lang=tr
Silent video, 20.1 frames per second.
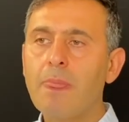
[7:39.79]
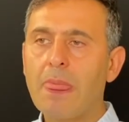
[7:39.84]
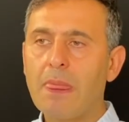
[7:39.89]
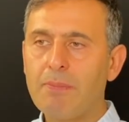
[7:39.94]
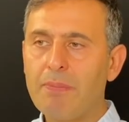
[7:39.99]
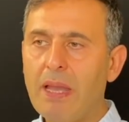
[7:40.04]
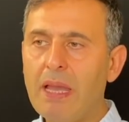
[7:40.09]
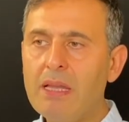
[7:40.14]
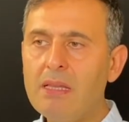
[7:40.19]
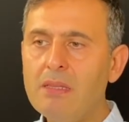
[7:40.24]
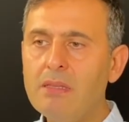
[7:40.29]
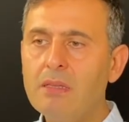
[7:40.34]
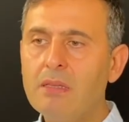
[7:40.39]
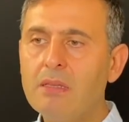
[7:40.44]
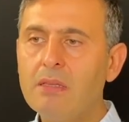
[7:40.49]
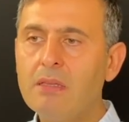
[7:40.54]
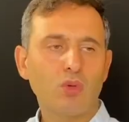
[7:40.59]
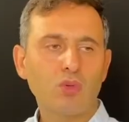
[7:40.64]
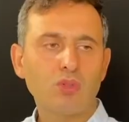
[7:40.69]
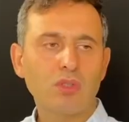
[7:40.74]
ben
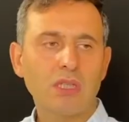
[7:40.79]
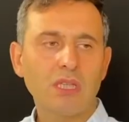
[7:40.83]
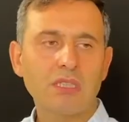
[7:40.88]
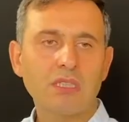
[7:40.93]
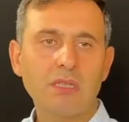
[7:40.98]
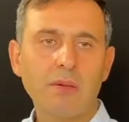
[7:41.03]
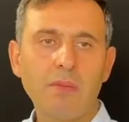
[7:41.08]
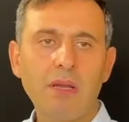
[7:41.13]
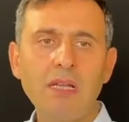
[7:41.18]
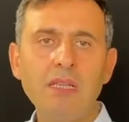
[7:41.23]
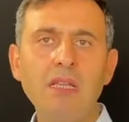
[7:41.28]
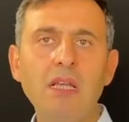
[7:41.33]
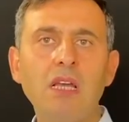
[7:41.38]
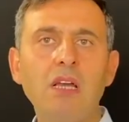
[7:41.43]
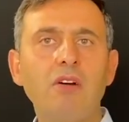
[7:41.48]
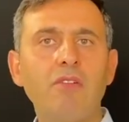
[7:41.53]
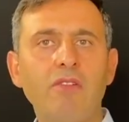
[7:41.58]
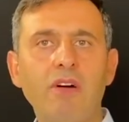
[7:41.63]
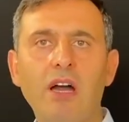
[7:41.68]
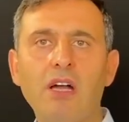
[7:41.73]
sordukları zaman
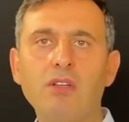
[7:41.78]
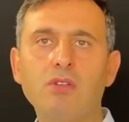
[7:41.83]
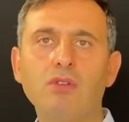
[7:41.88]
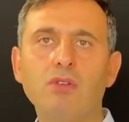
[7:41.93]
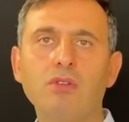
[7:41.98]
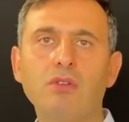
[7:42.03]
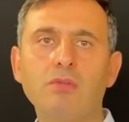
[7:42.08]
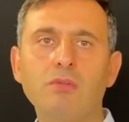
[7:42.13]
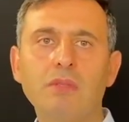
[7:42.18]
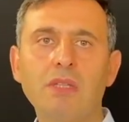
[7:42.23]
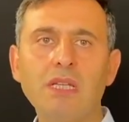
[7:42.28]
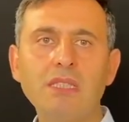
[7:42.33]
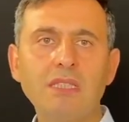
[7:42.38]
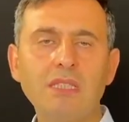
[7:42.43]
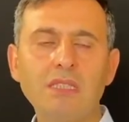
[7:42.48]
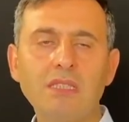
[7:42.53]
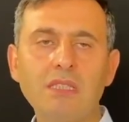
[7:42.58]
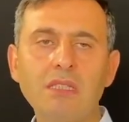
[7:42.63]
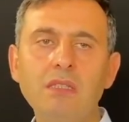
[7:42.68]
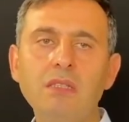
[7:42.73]
var diyordum.
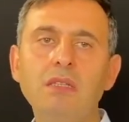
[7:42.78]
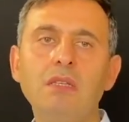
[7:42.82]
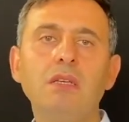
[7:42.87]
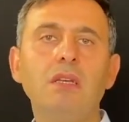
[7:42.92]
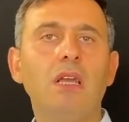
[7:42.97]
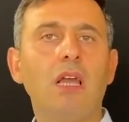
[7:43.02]
Nasılsın?